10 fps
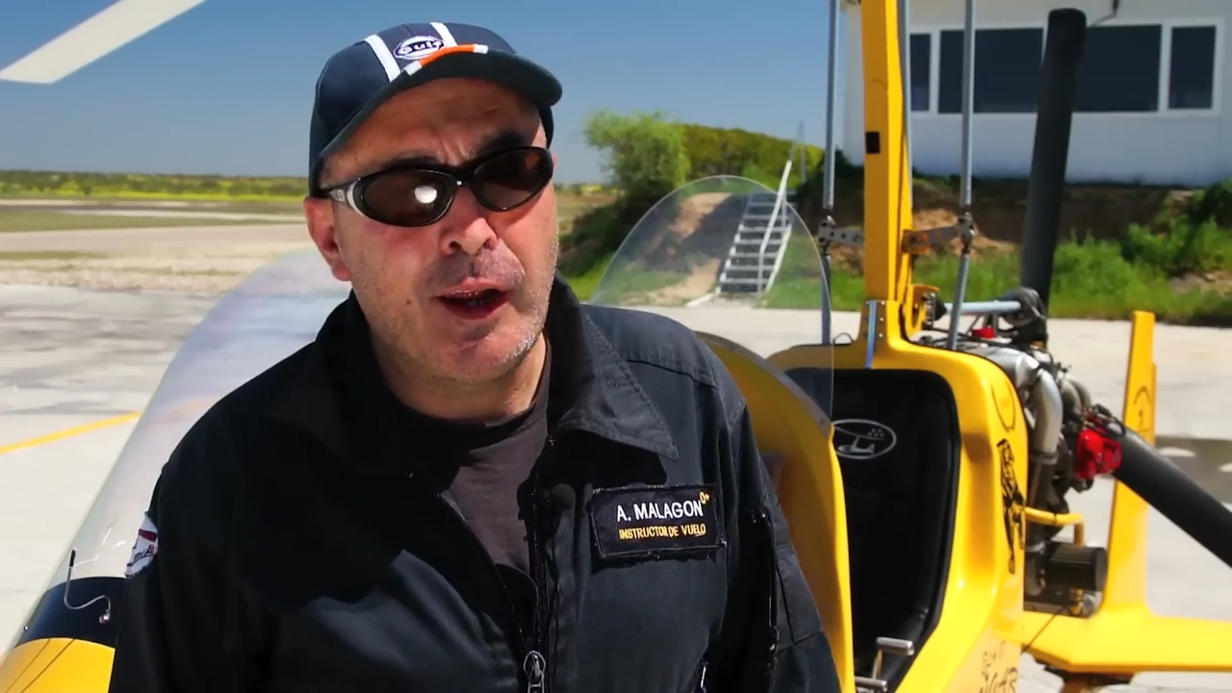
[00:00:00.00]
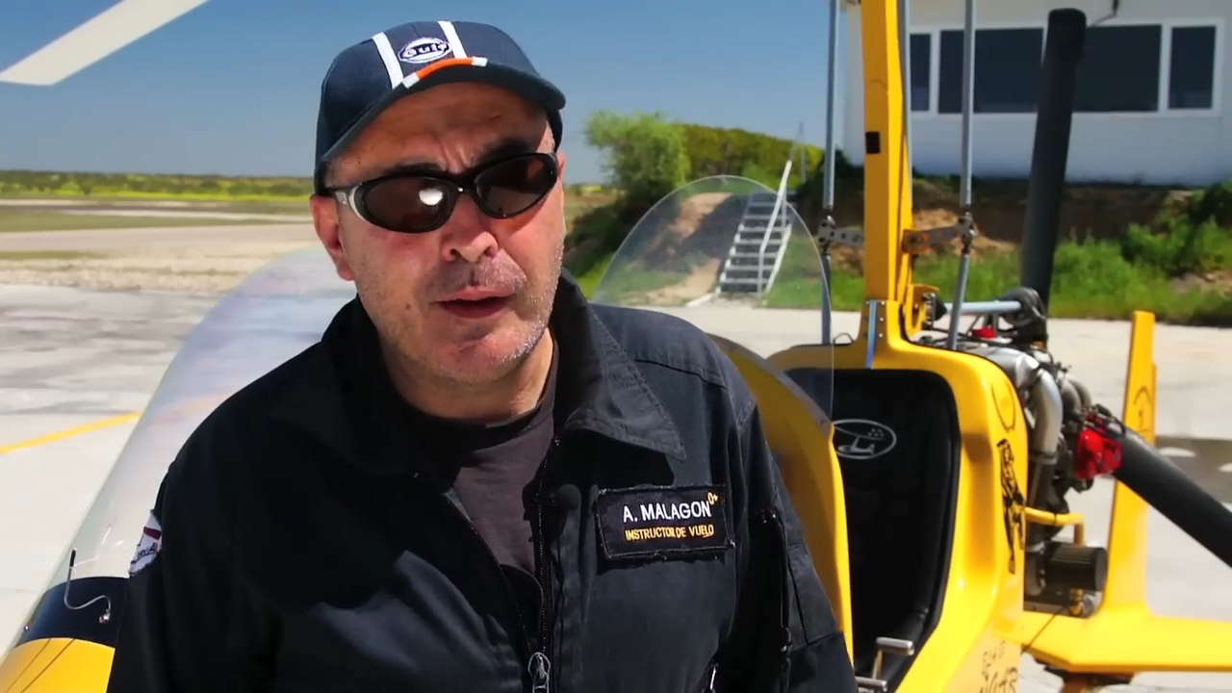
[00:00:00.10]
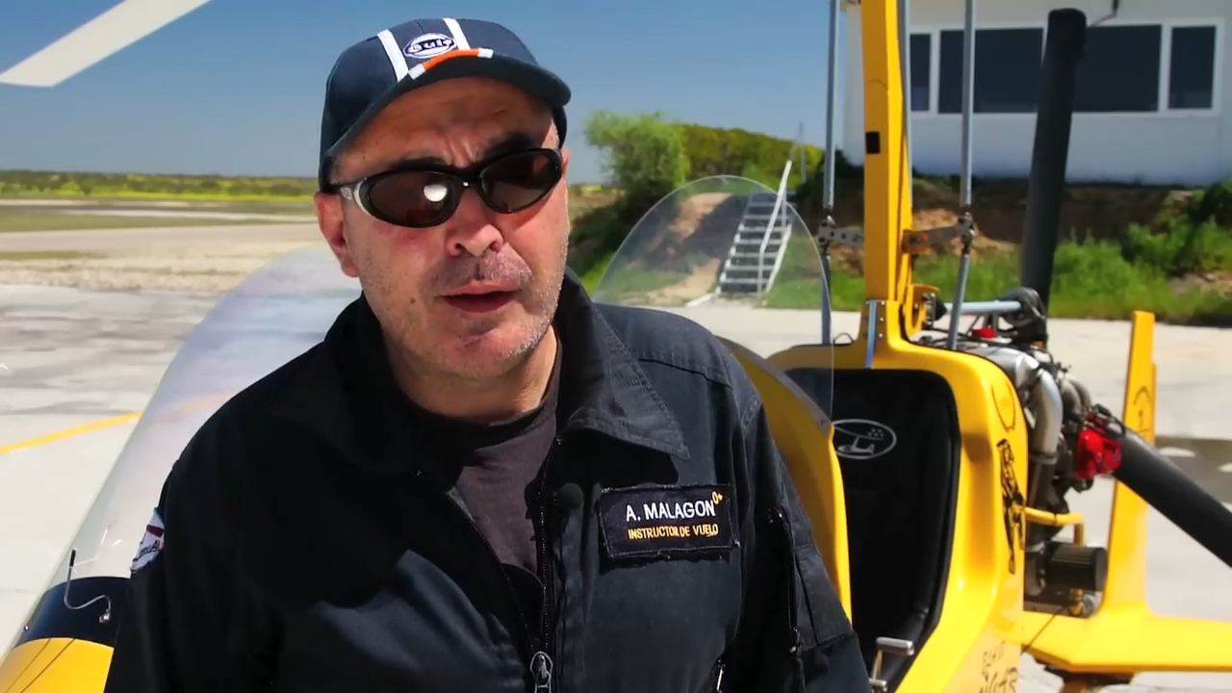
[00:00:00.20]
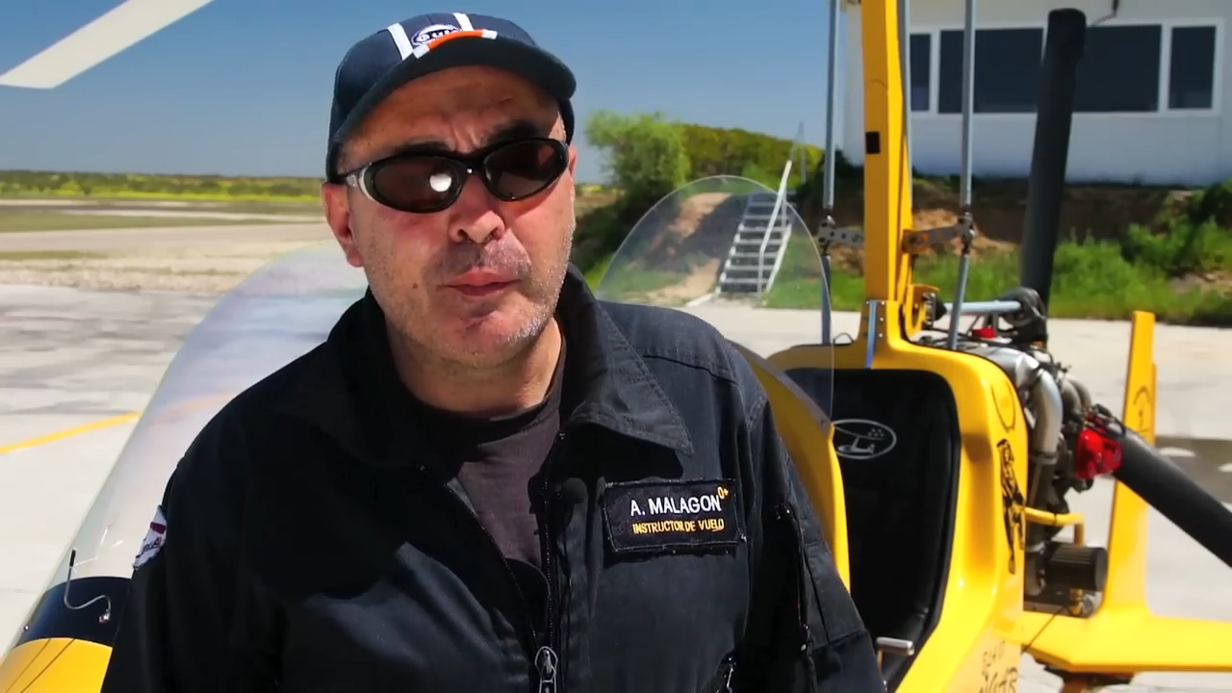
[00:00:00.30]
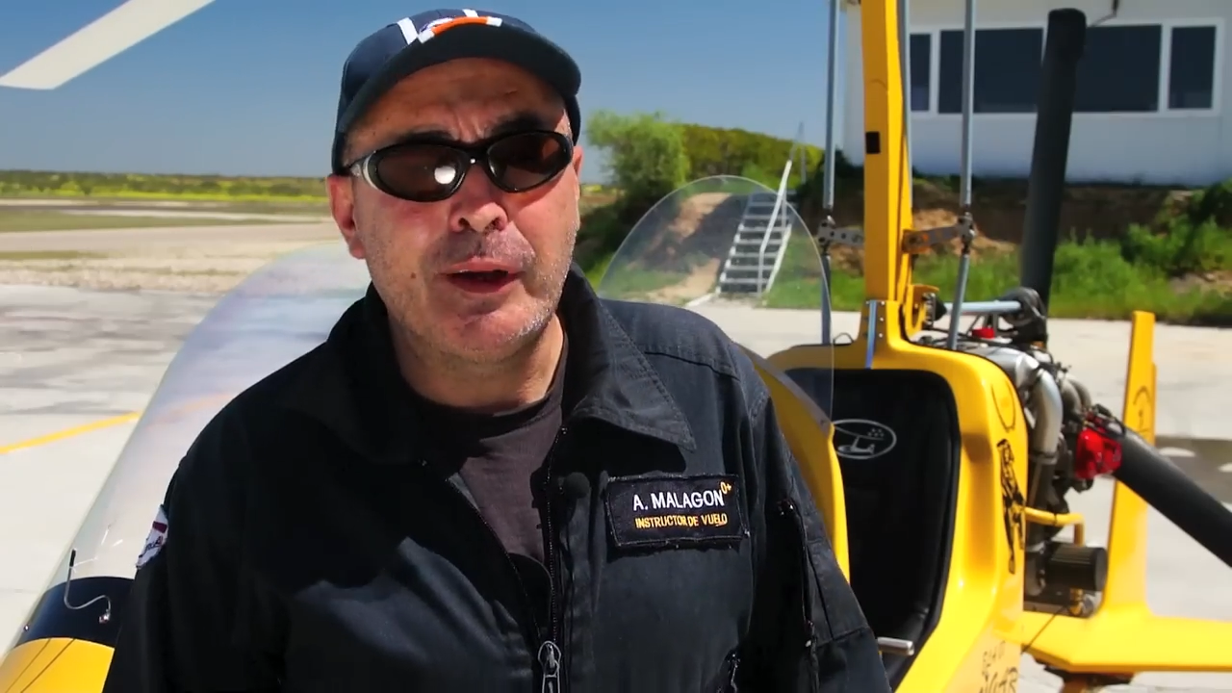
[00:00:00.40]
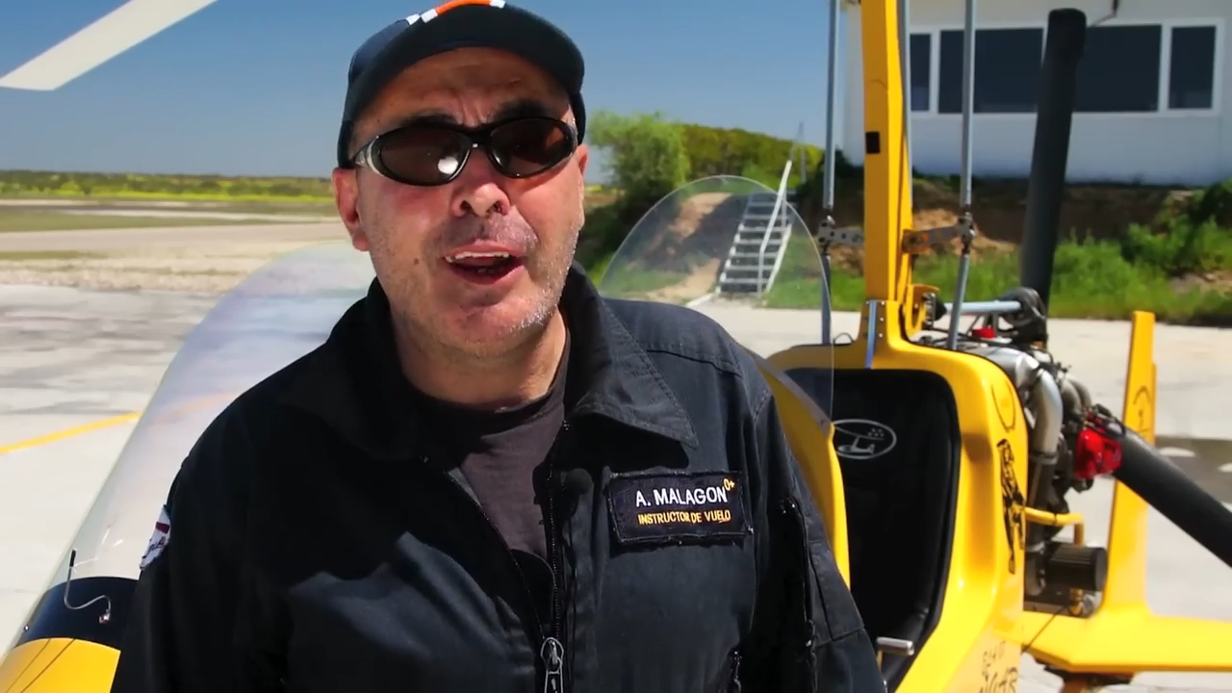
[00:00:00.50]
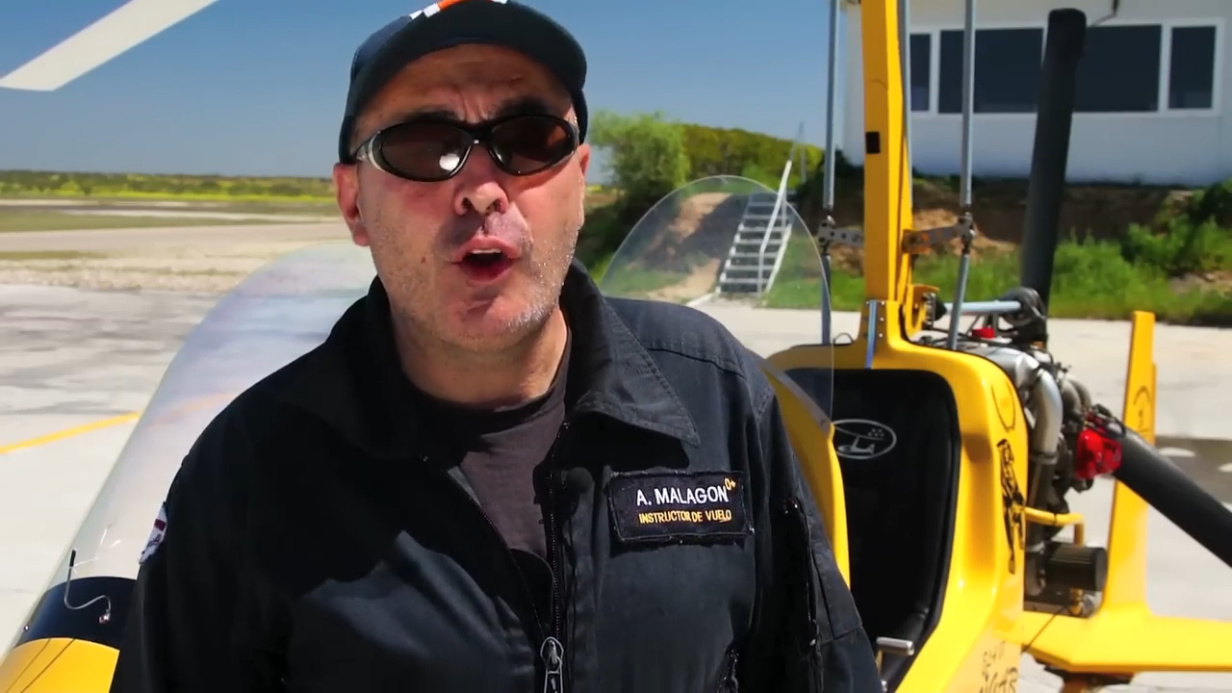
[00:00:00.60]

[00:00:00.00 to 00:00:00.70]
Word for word: viene,